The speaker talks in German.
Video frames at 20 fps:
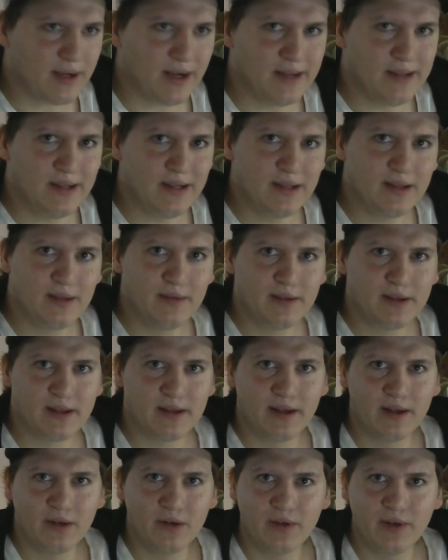Gandalite
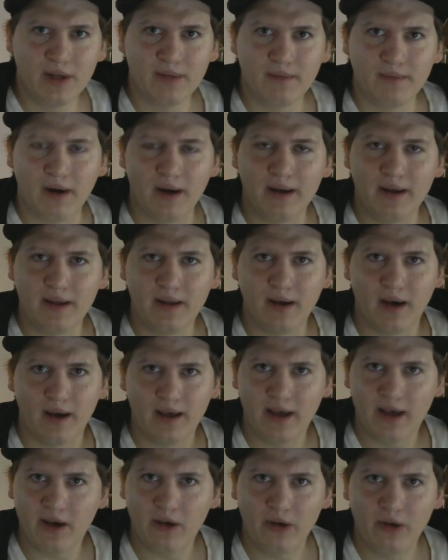wird dann hin und wieder mal die
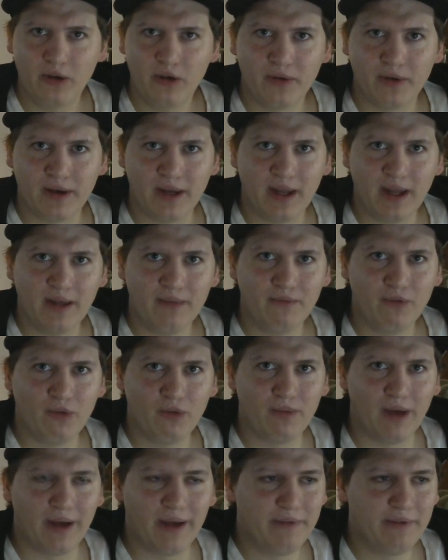AR-Rolle
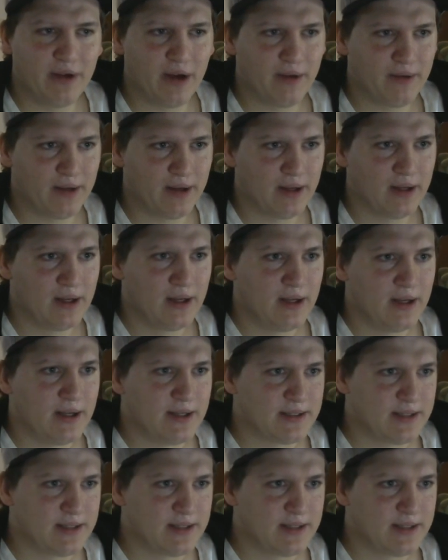übernehmen, wobei wir aber